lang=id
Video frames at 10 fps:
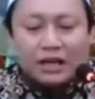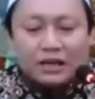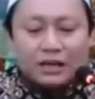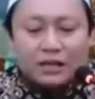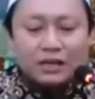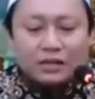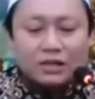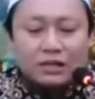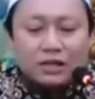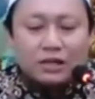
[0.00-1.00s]
Dan
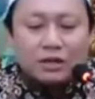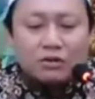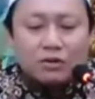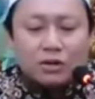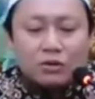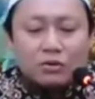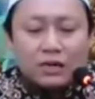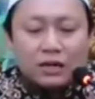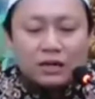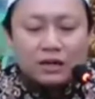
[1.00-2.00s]
ketika engkau
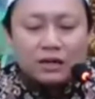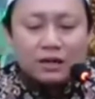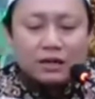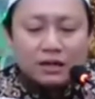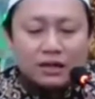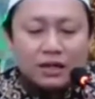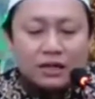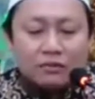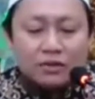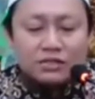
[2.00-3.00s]
keluar
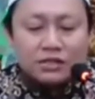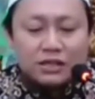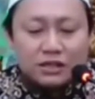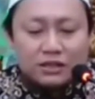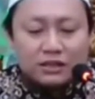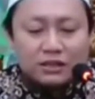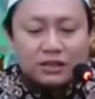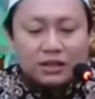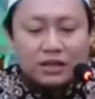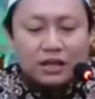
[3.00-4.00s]
dari wisi,
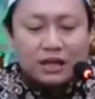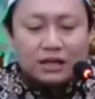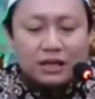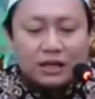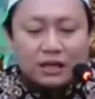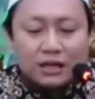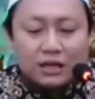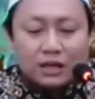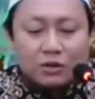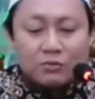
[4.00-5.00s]

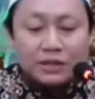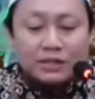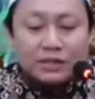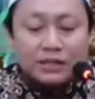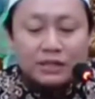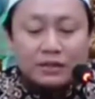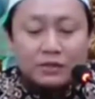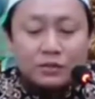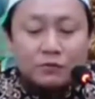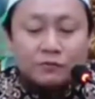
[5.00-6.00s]
hendaklah engkau baca
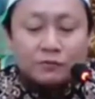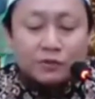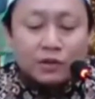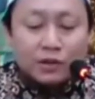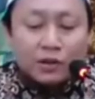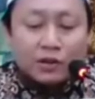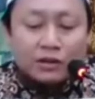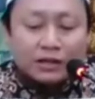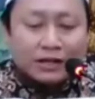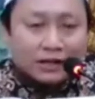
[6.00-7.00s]

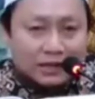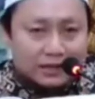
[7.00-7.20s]
gufranaka.